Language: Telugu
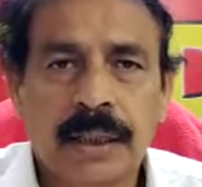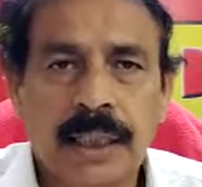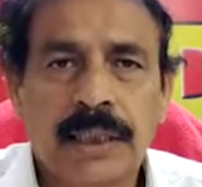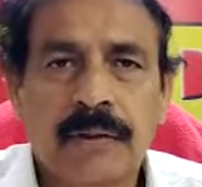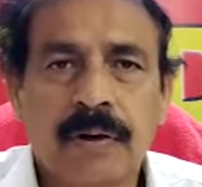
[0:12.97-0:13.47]

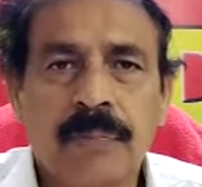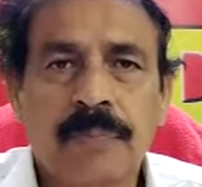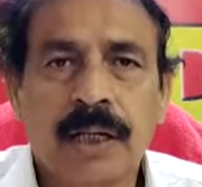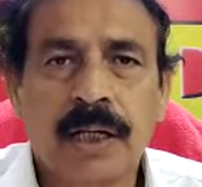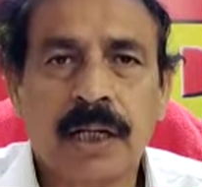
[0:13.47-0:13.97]

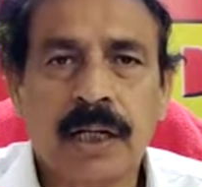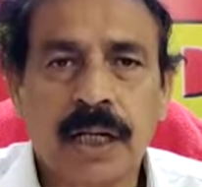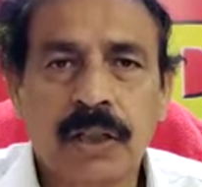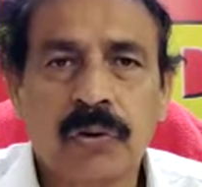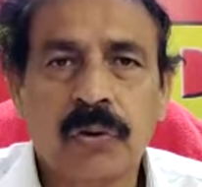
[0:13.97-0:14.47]
దేశవ్యాప్తంగా
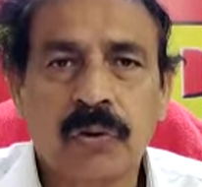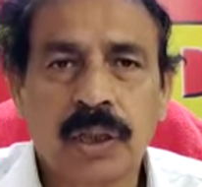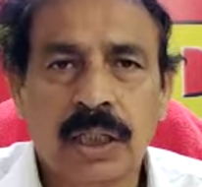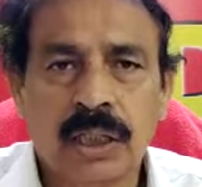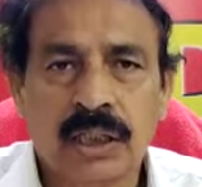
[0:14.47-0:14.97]
రైతులు
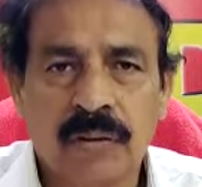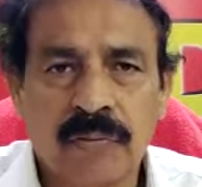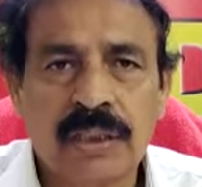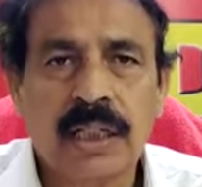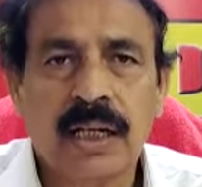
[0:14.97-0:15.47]
గత
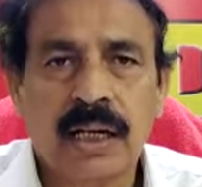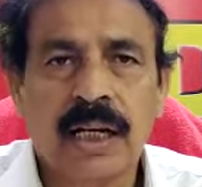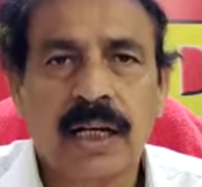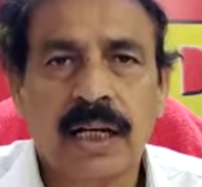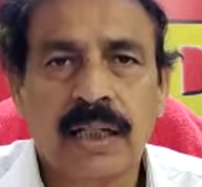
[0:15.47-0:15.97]
సంవత్సర
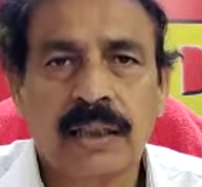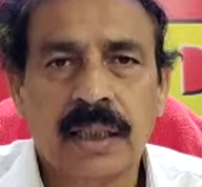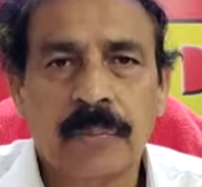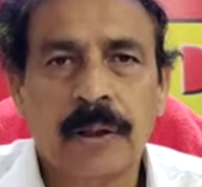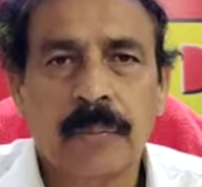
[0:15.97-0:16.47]
కాలంగా
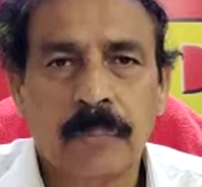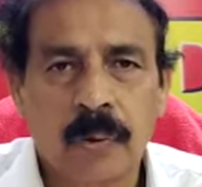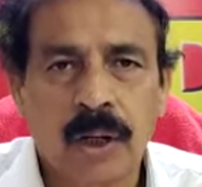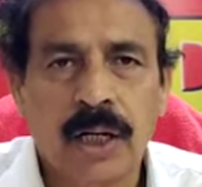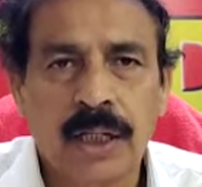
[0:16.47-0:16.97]
జరిపిన
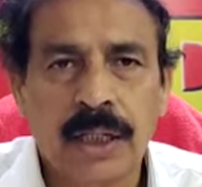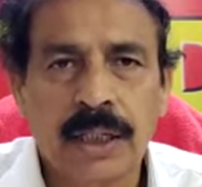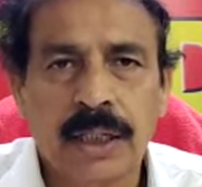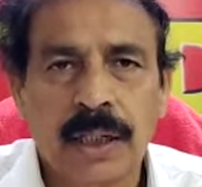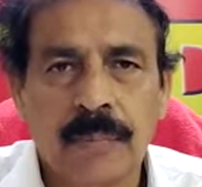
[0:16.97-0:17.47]

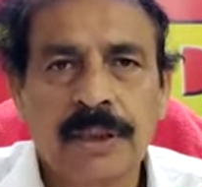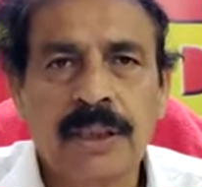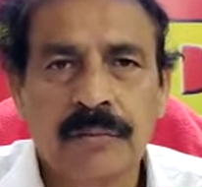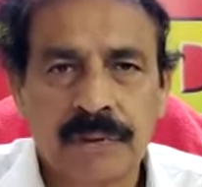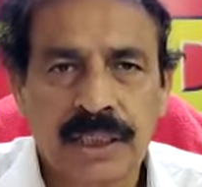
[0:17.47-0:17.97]
పోరాటానికి
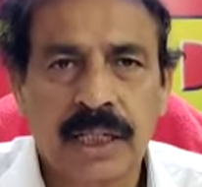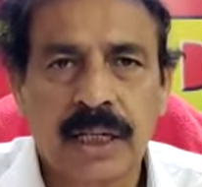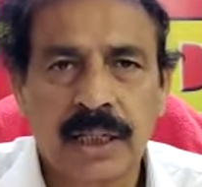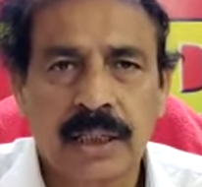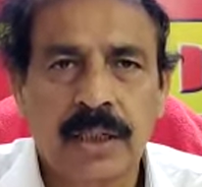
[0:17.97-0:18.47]
లభించిన
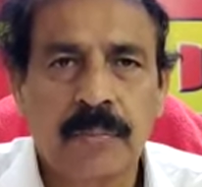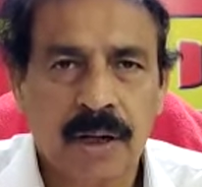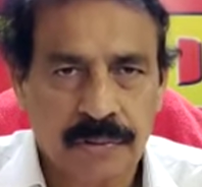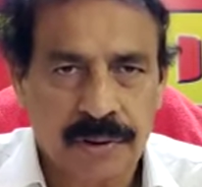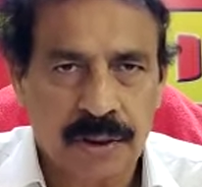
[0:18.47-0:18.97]
విజయంగా దీన్ని
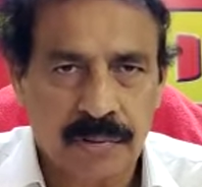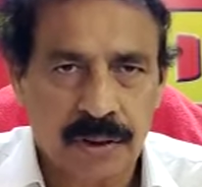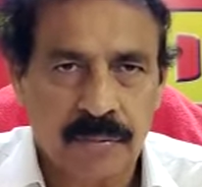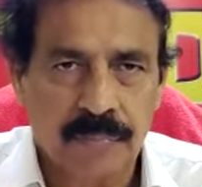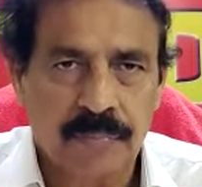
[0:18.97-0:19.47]
భావిస్తాను
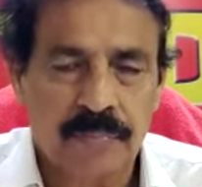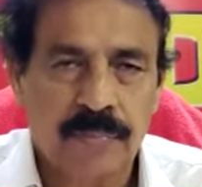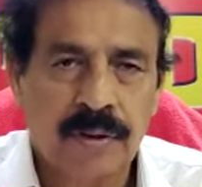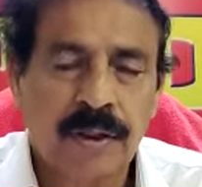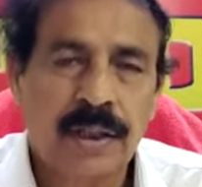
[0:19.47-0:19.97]

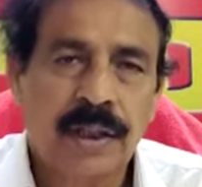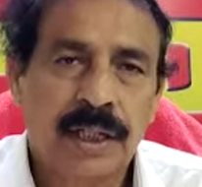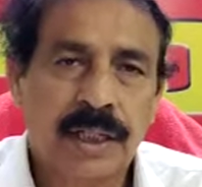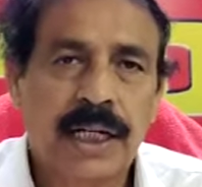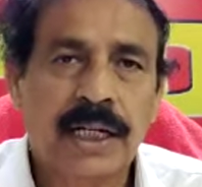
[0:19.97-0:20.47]

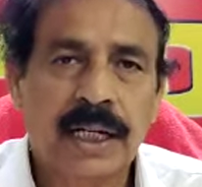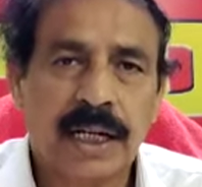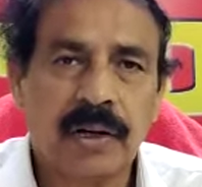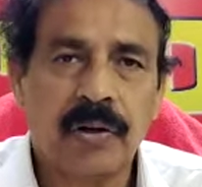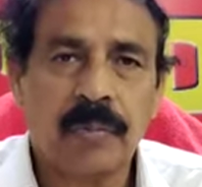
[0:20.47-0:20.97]
ఎందుకంటే
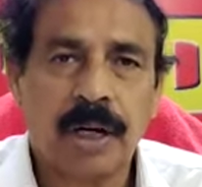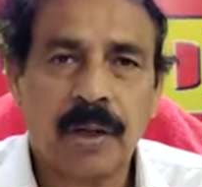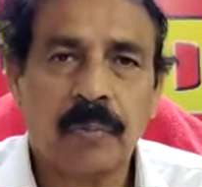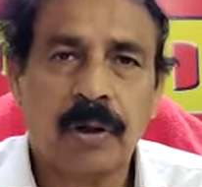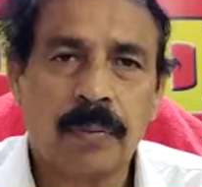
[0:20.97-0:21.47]
ఎక్కడో
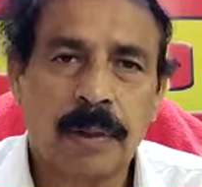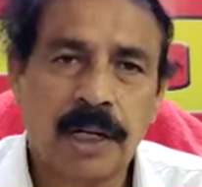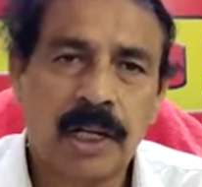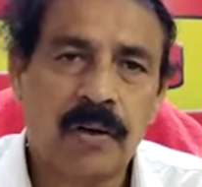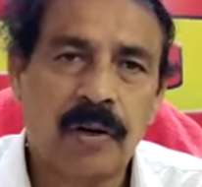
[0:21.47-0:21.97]
మారుమూల
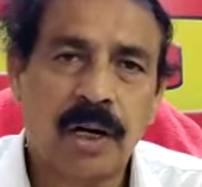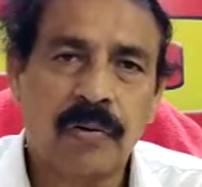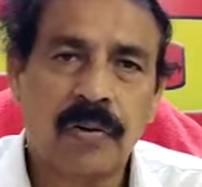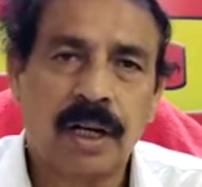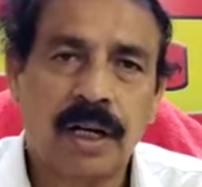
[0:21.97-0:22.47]
పల్లెల్లో
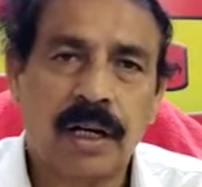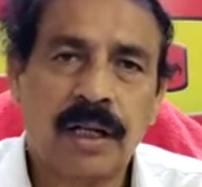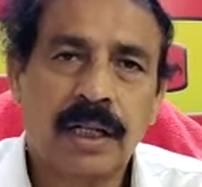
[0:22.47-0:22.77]
కాకుండా